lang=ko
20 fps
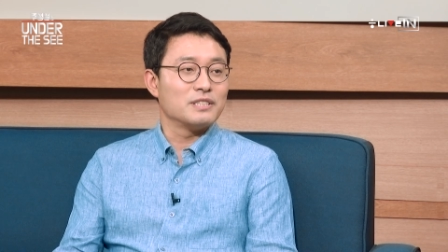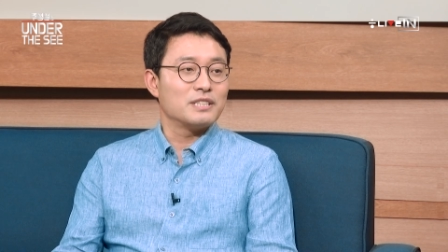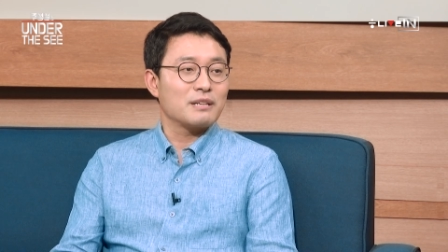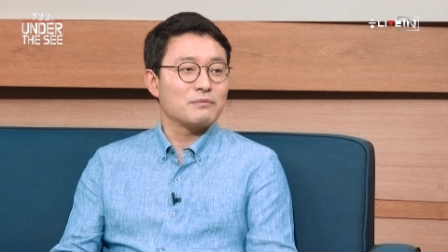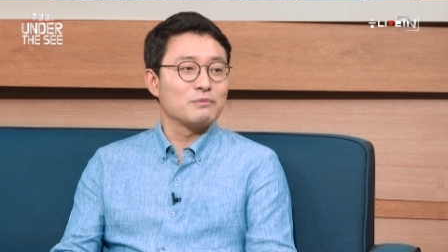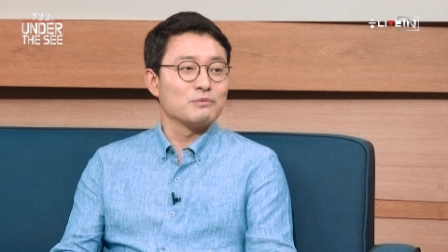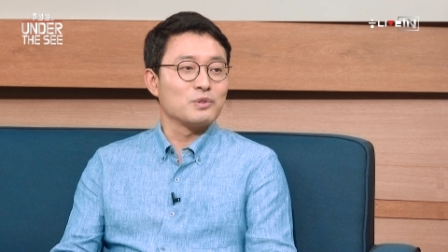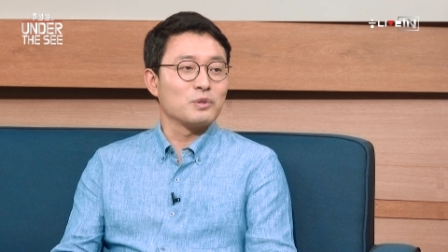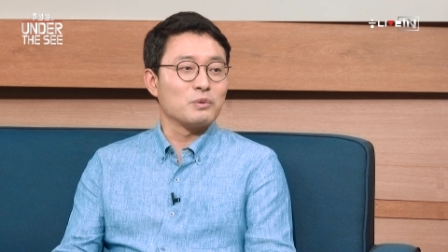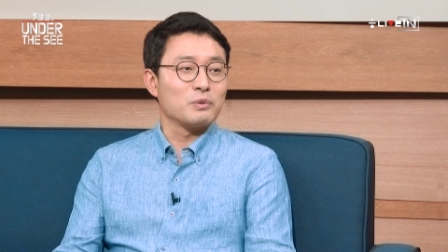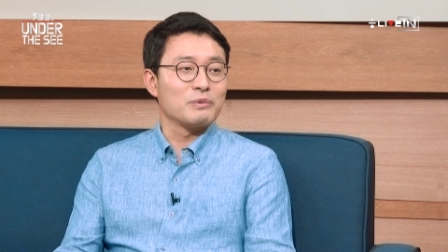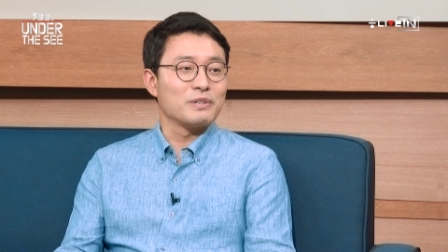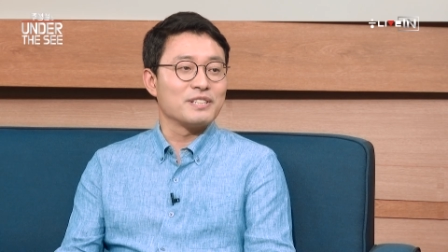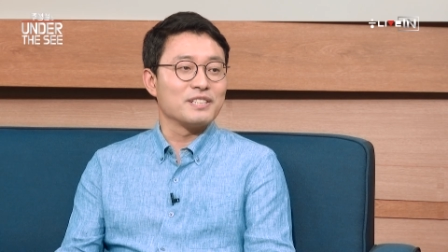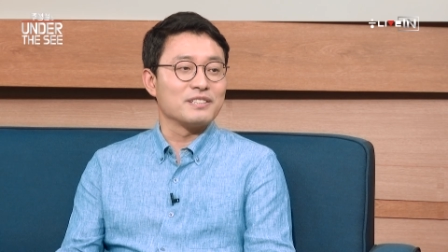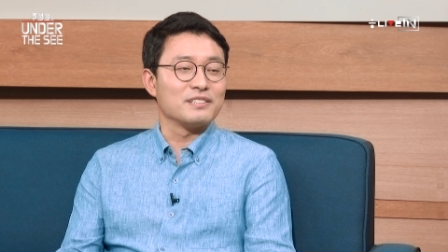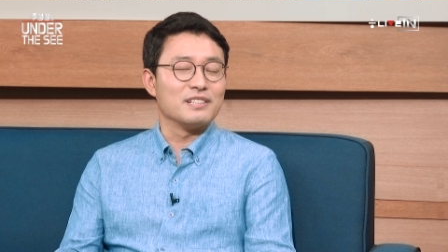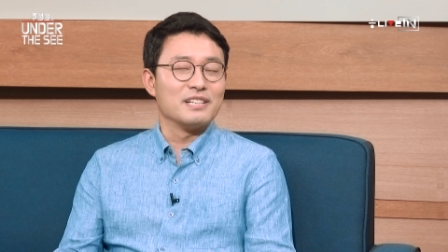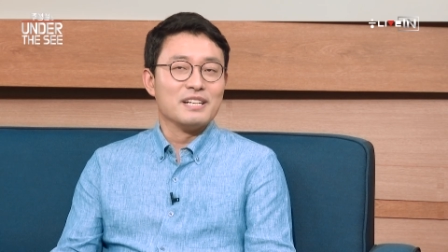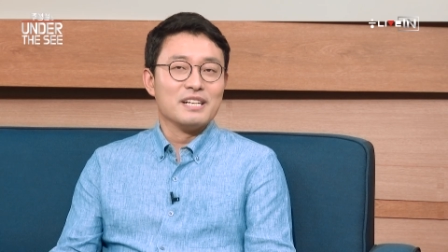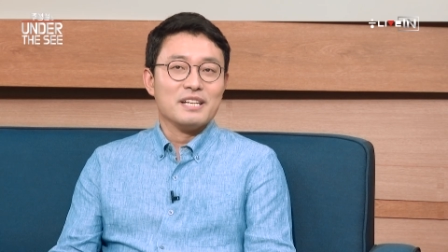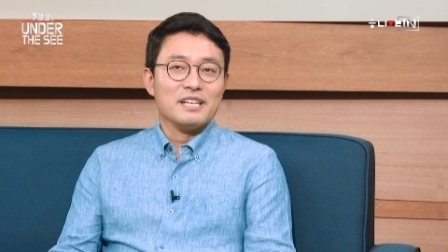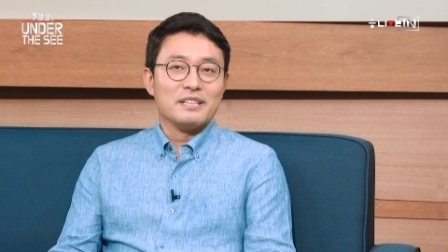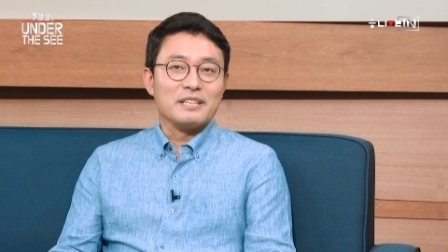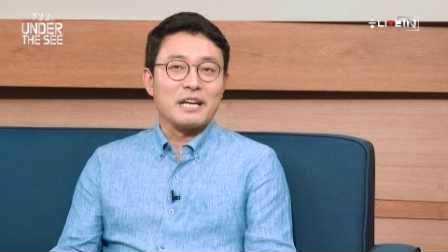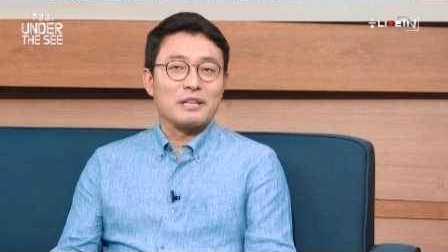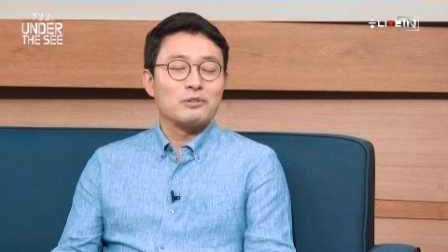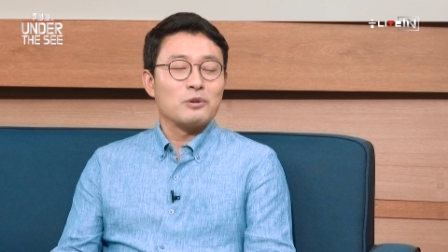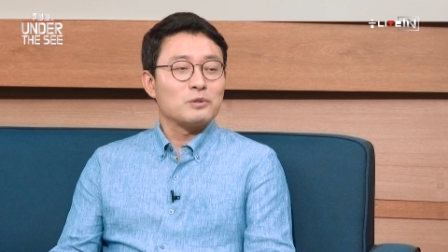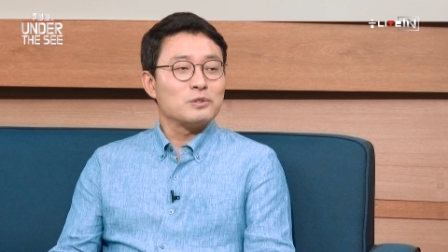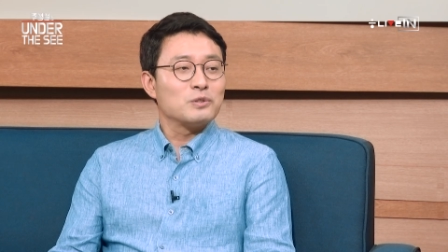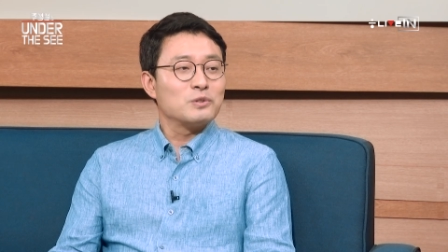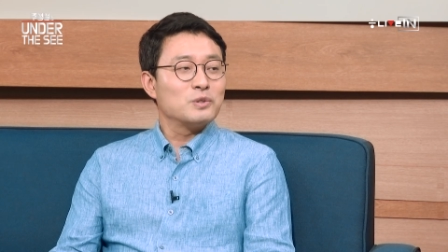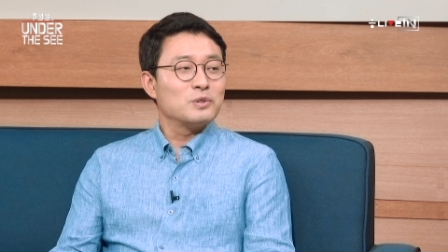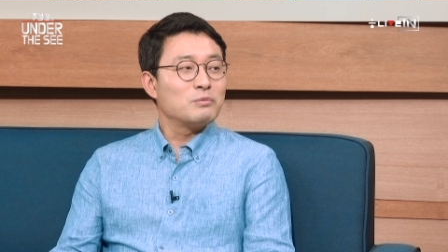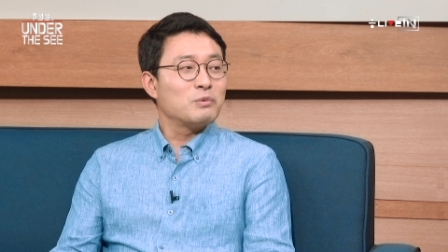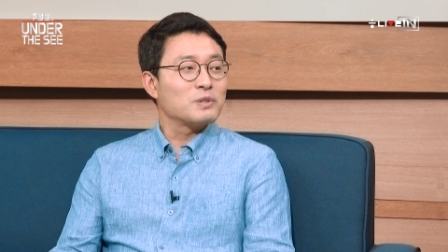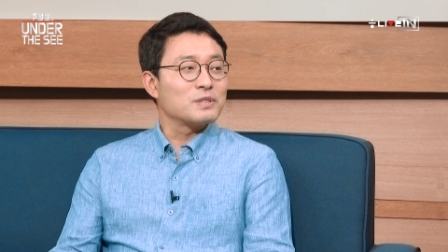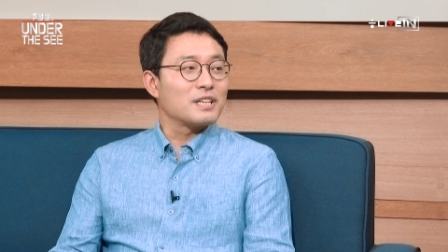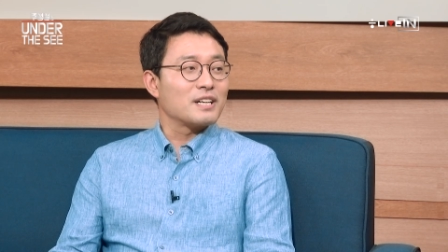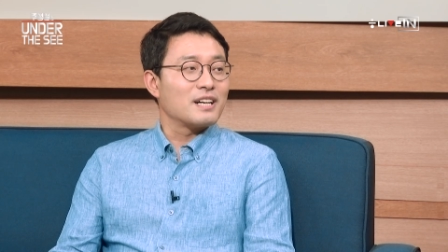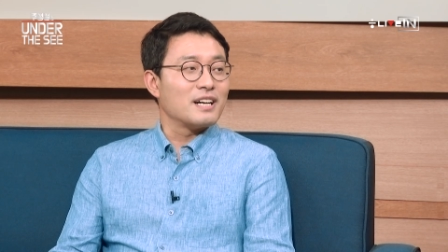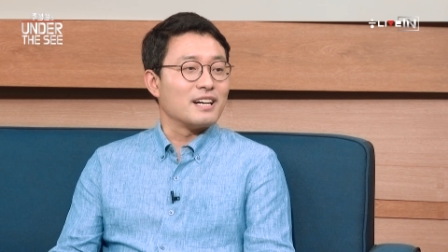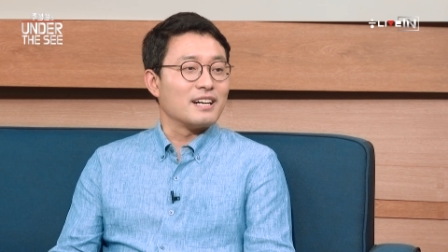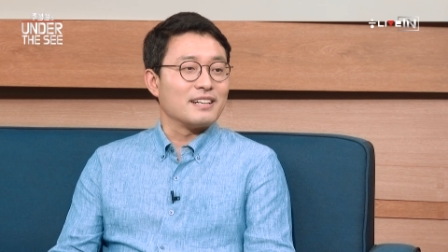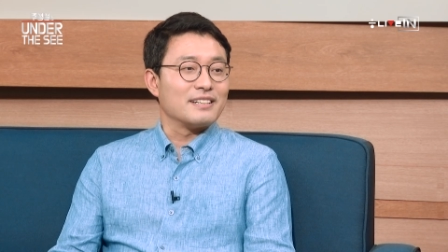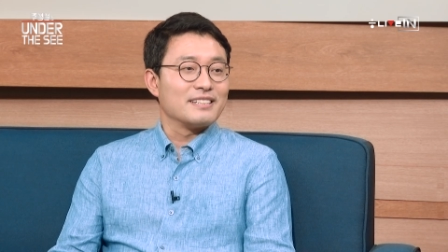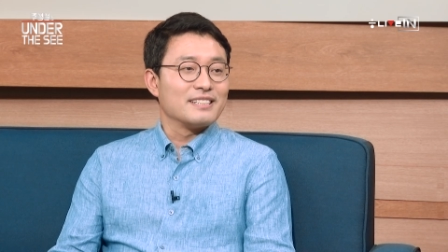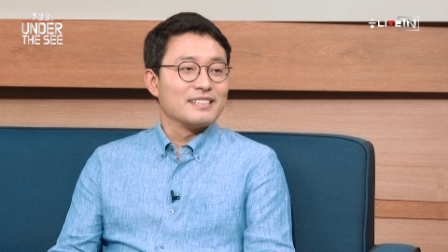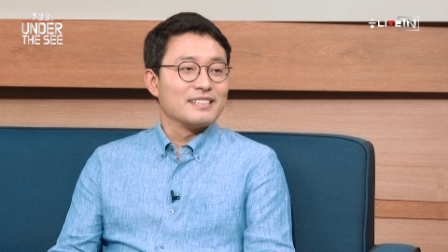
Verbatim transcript: 이 작품도 보면은 대통령 후보자가